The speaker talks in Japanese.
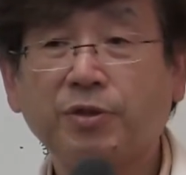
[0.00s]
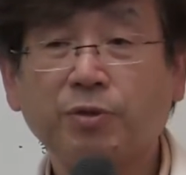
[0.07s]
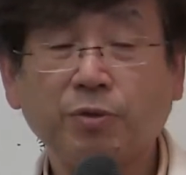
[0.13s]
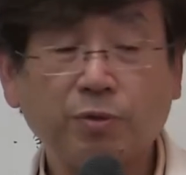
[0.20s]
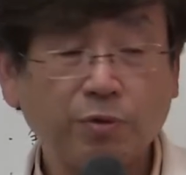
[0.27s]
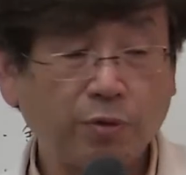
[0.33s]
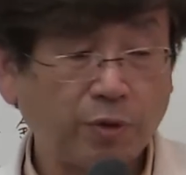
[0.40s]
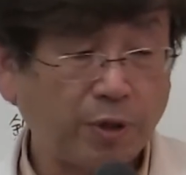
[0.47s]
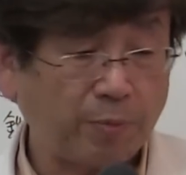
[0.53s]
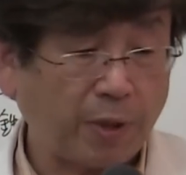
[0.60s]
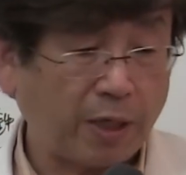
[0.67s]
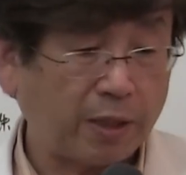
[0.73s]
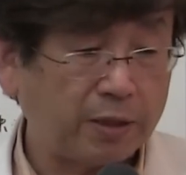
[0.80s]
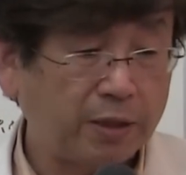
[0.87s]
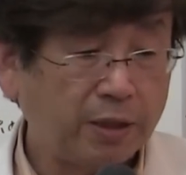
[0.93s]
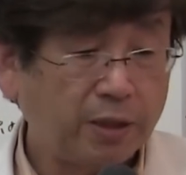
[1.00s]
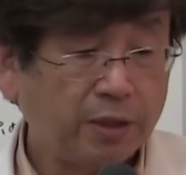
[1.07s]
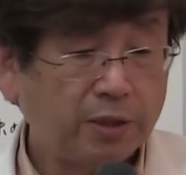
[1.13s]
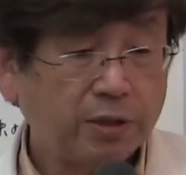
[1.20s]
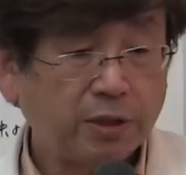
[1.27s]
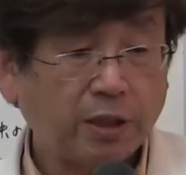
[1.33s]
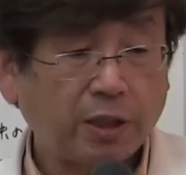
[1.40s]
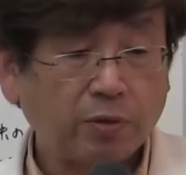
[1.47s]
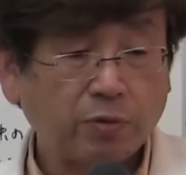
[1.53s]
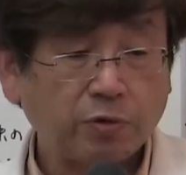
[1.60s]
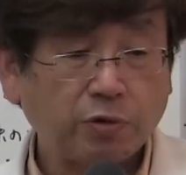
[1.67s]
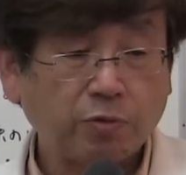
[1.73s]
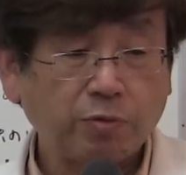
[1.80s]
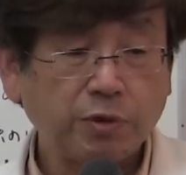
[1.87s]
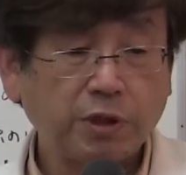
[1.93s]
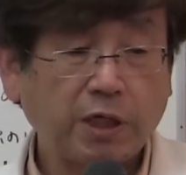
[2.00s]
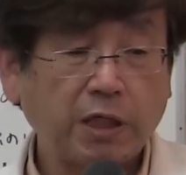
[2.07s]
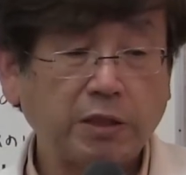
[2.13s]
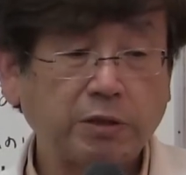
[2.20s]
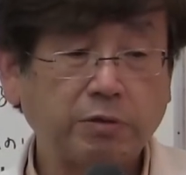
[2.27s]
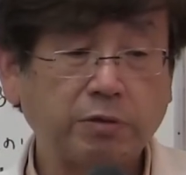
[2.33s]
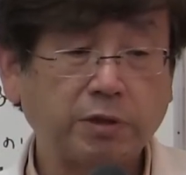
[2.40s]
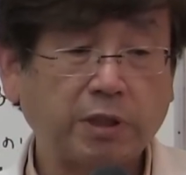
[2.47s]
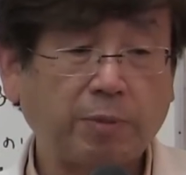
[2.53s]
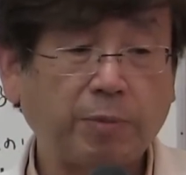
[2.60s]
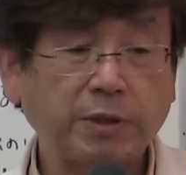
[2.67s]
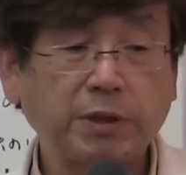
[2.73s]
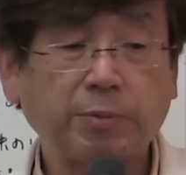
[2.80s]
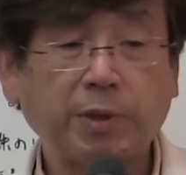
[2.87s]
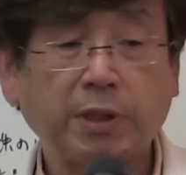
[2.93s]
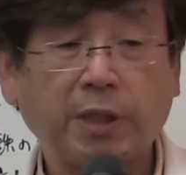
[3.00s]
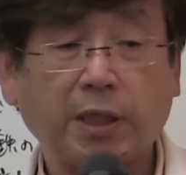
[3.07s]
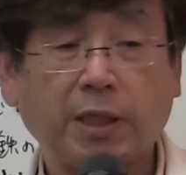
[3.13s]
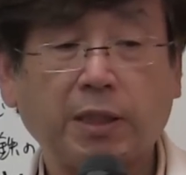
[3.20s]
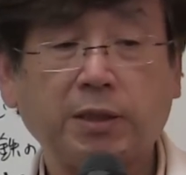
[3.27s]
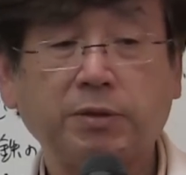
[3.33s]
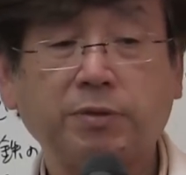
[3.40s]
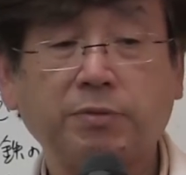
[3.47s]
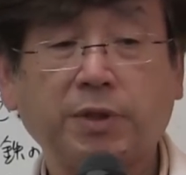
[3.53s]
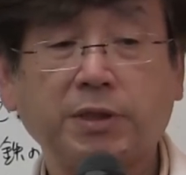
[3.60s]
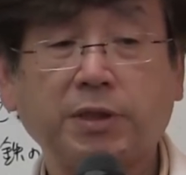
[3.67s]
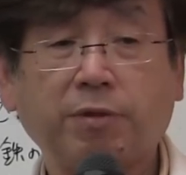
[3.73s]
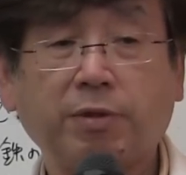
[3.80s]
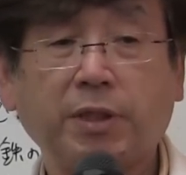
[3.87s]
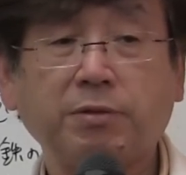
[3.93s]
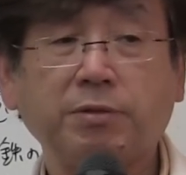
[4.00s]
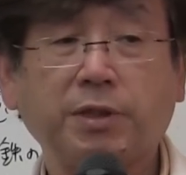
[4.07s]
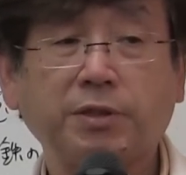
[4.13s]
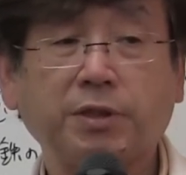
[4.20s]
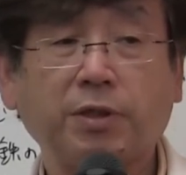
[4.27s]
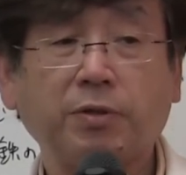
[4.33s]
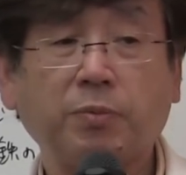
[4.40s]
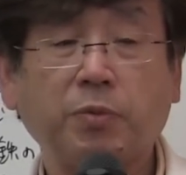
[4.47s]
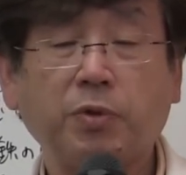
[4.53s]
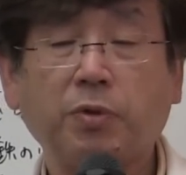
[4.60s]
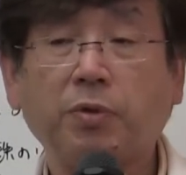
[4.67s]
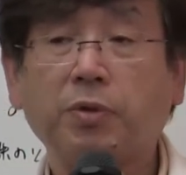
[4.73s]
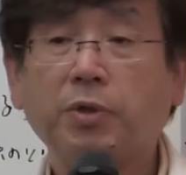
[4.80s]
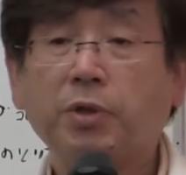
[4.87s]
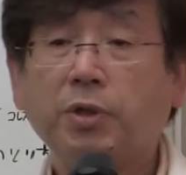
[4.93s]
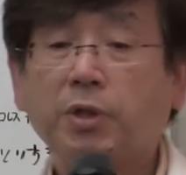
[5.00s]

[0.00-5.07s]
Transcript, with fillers: ということで、まあ、あの食に関するさまざまな噂はあるんですけども